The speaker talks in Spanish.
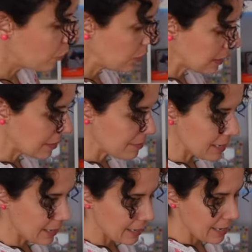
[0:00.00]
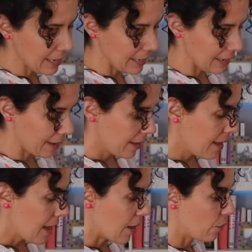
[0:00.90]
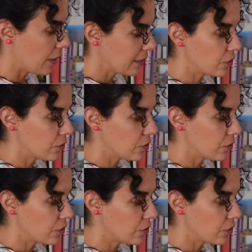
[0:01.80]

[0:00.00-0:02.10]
me gusta también es que, aunque